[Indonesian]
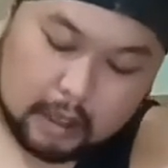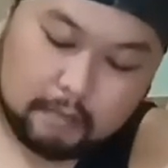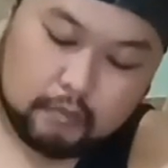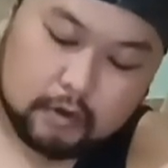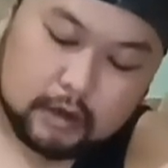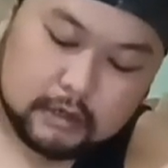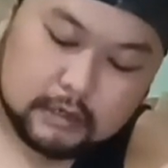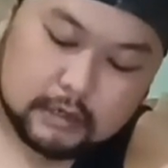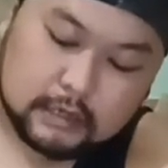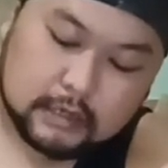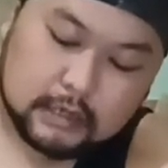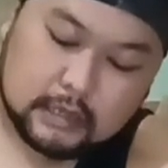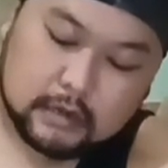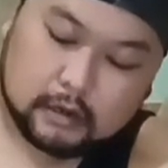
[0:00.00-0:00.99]
campurin
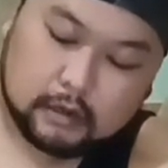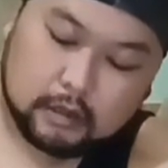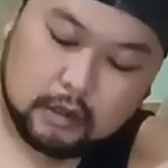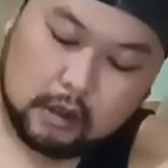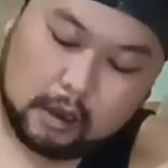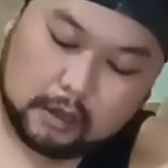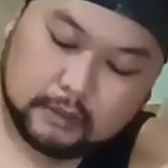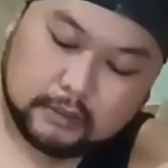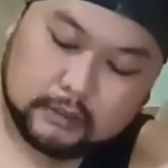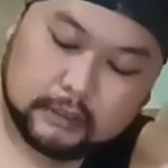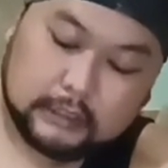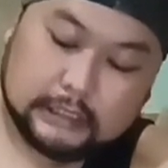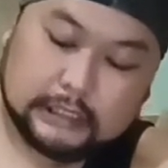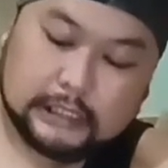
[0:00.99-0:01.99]
sini
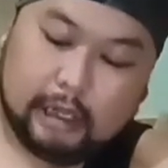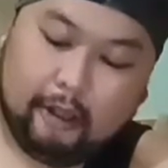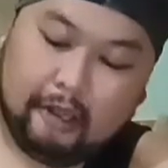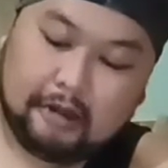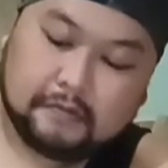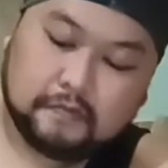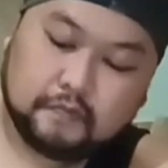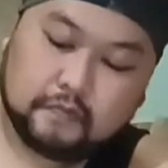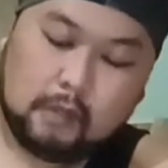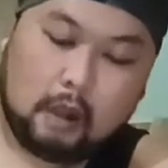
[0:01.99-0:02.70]
ya kan